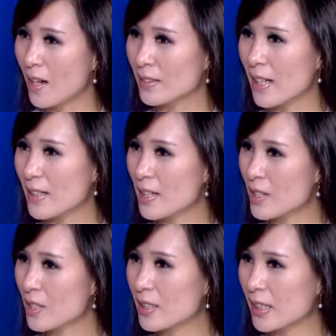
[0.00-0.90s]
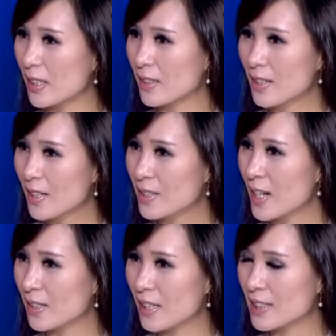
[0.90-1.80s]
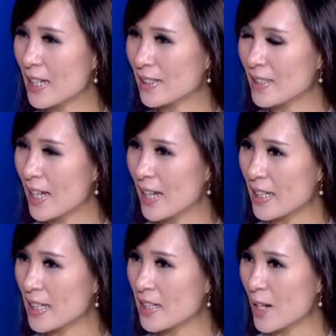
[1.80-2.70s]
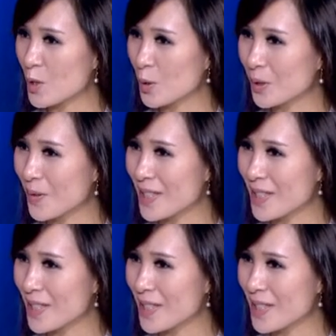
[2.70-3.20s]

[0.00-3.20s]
哪些事情让您想起来依然触动